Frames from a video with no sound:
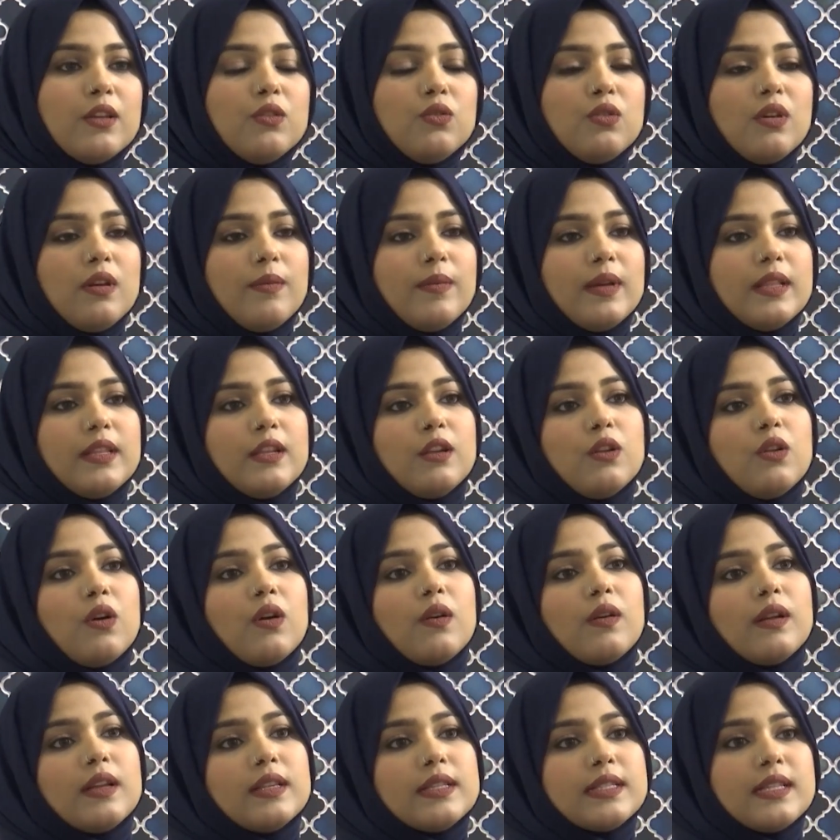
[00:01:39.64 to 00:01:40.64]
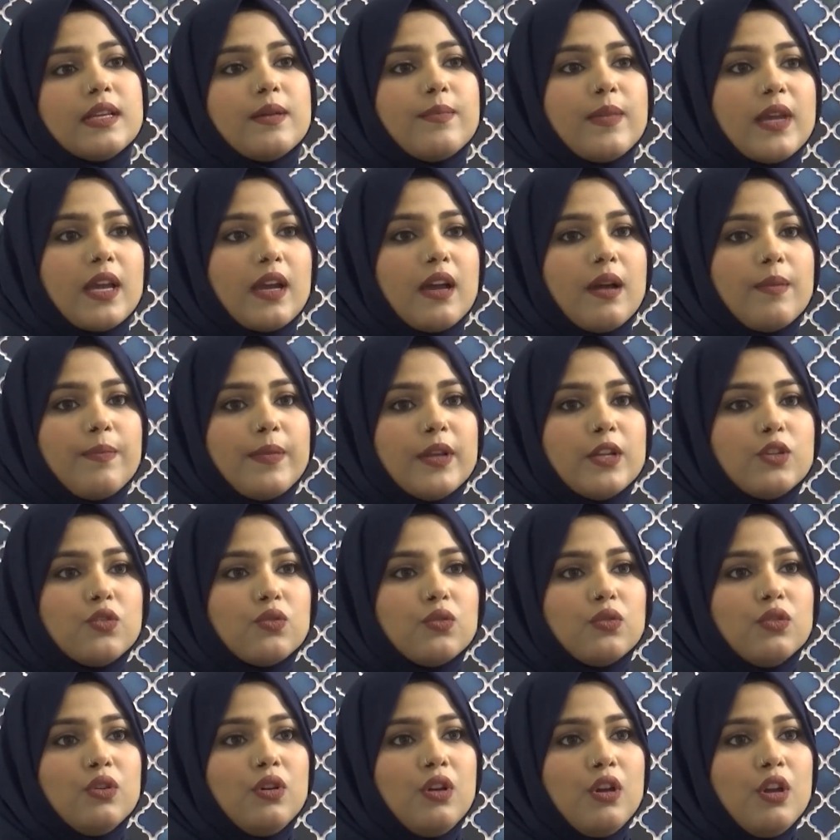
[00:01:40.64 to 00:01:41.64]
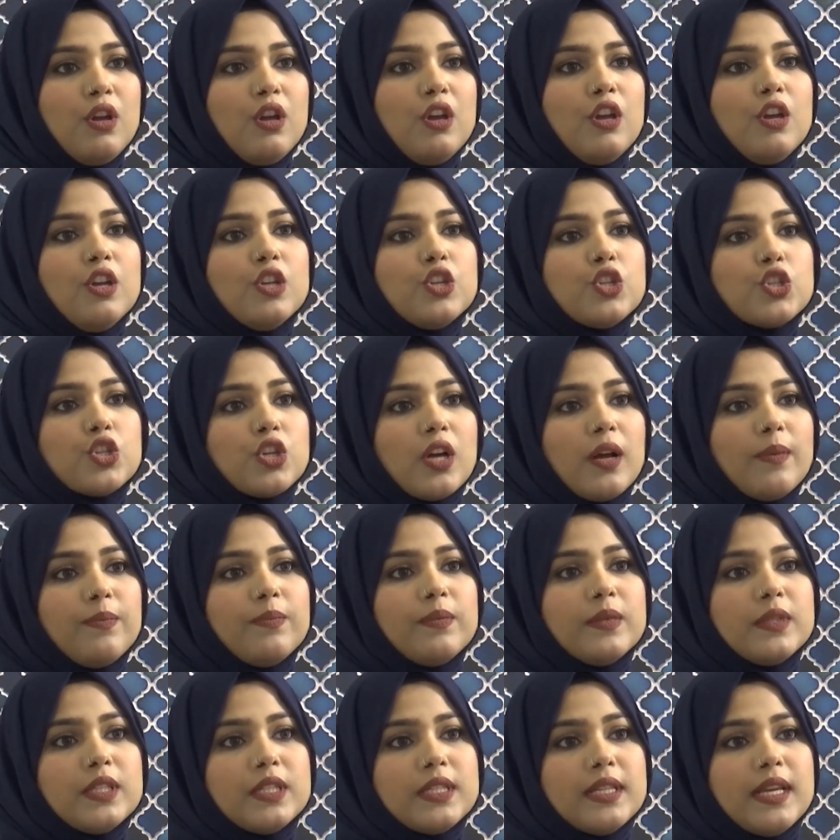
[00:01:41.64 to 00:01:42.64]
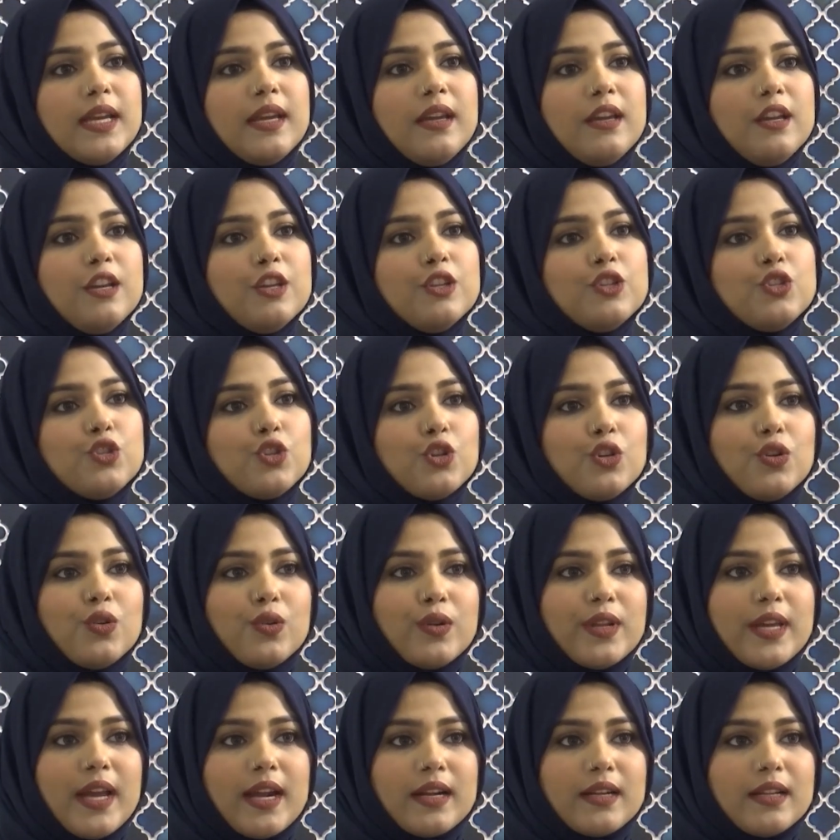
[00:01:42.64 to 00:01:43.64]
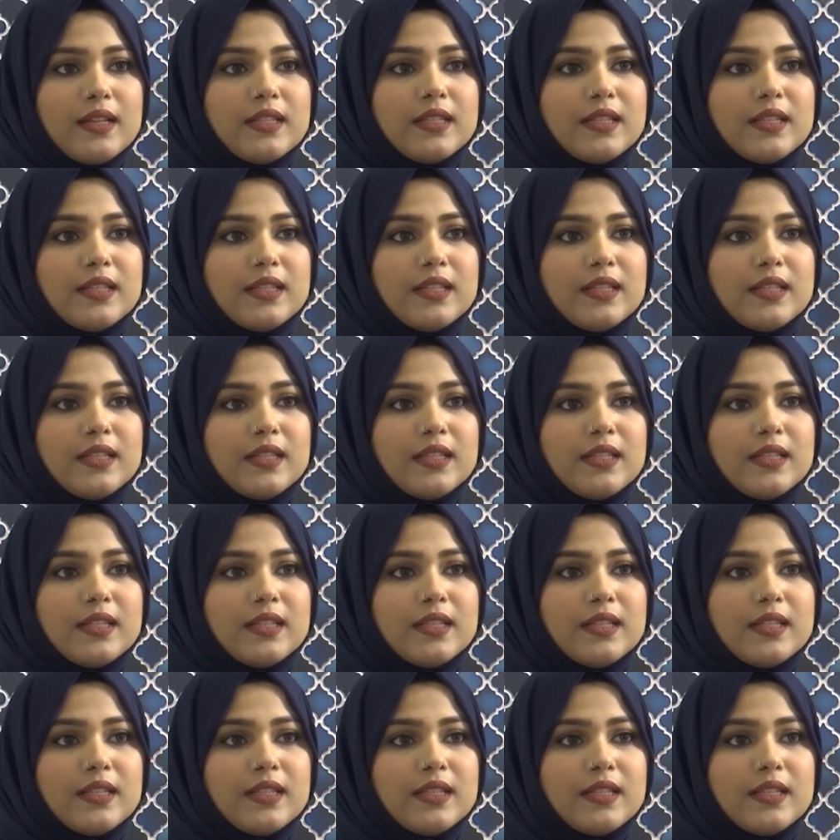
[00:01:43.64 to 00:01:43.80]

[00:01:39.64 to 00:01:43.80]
কিন্তু আমাদের লং লাস্টিং মেকআপের জন্য সবচেয়ে জরুরি একটা